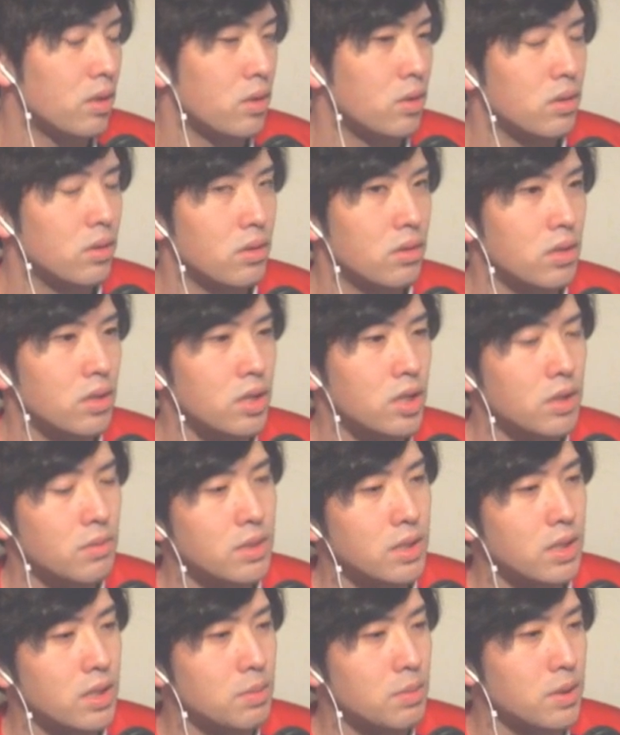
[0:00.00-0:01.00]
お、ついに清
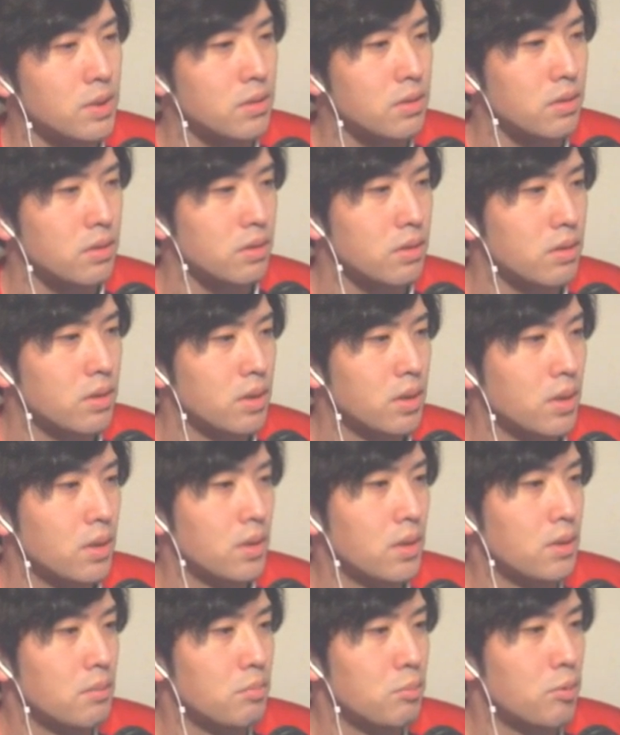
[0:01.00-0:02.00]
水エスパルス、
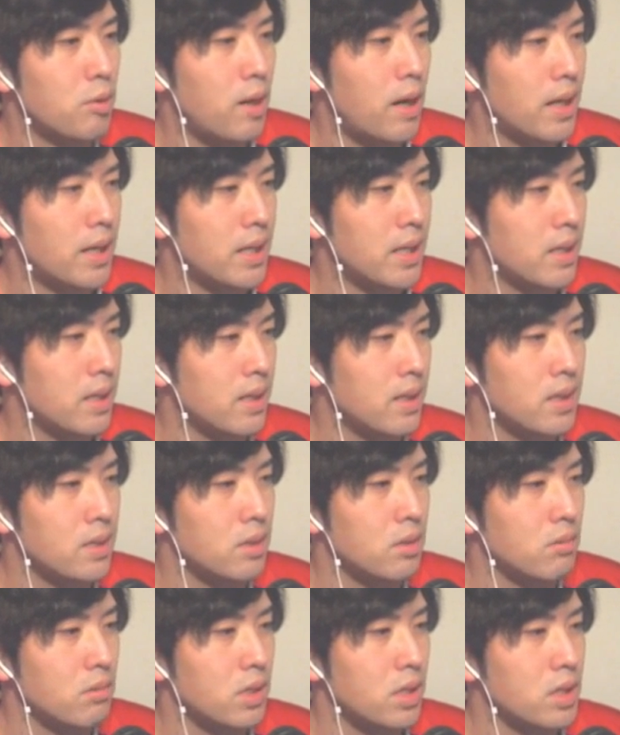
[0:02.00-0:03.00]
無敗だったんですけど、